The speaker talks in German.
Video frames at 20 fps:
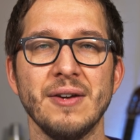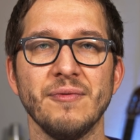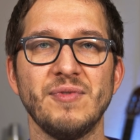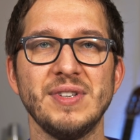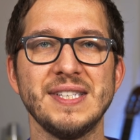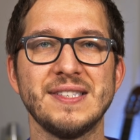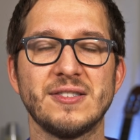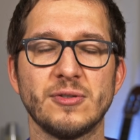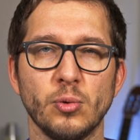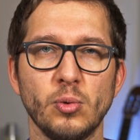
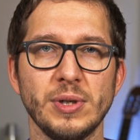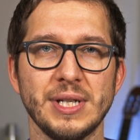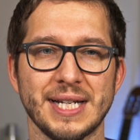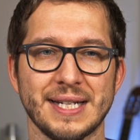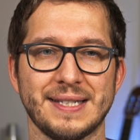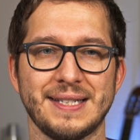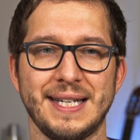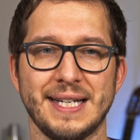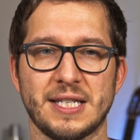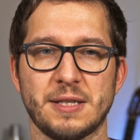wieso
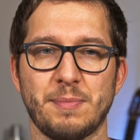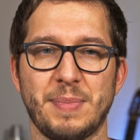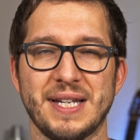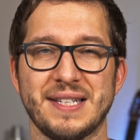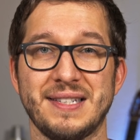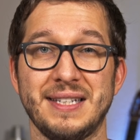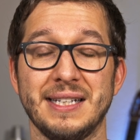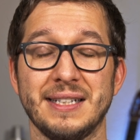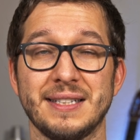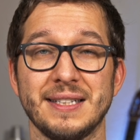das jetzt
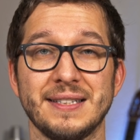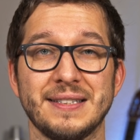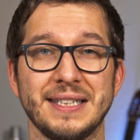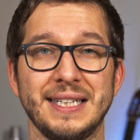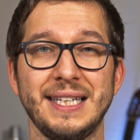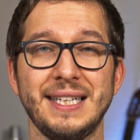passiert ist.